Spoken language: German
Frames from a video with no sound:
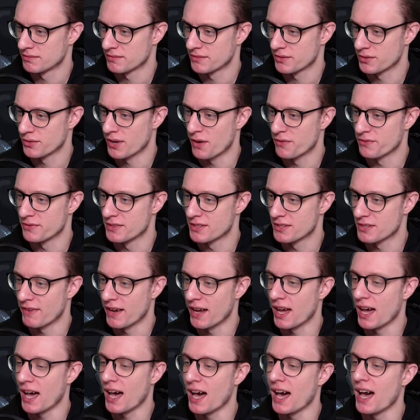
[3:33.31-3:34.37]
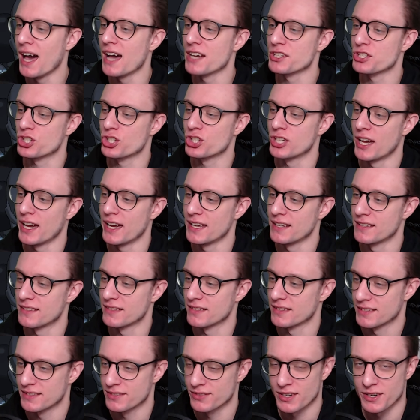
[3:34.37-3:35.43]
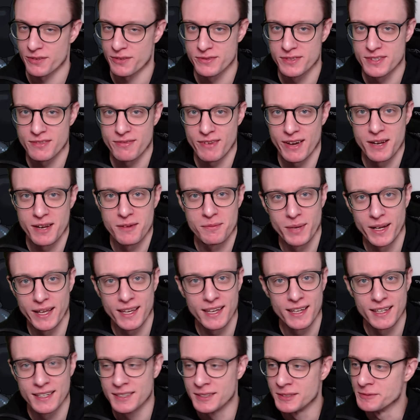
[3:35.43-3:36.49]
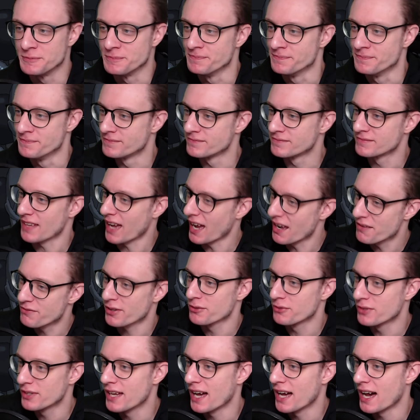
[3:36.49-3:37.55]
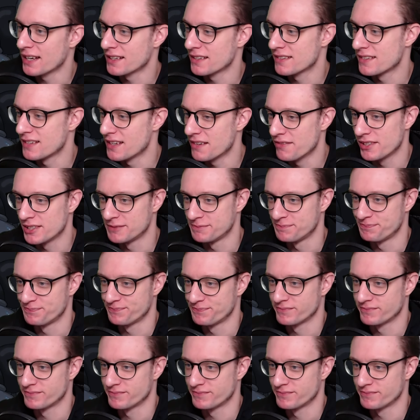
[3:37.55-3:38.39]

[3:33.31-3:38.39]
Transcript: So auf den zweiten... Ah, scheit! So auf den zweiten Blick. Einfach nur ein hartes Level.